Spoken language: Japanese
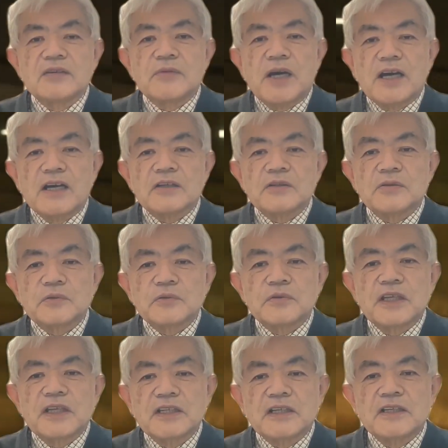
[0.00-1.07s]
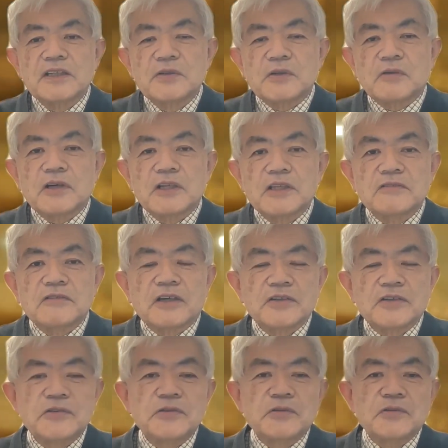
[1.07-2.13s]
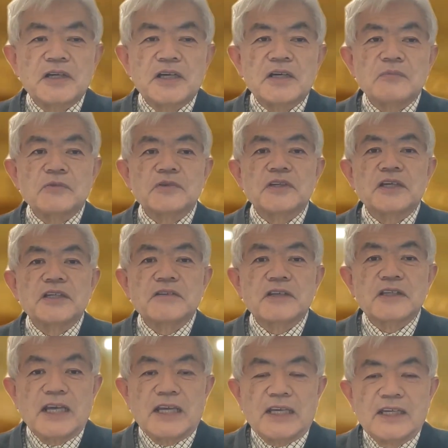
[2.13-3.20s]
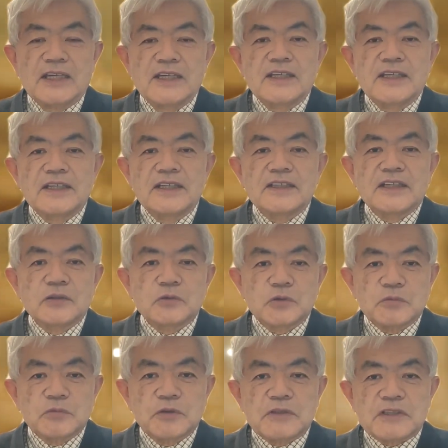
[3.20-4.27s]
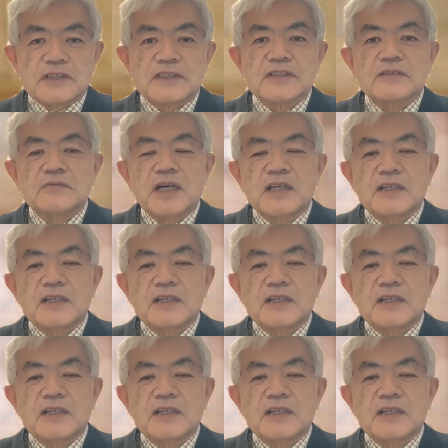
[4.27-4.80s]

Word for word: まあ、あの、誰がいいとか悪いとかいうような問題ではない、えー、だろうと思います。ま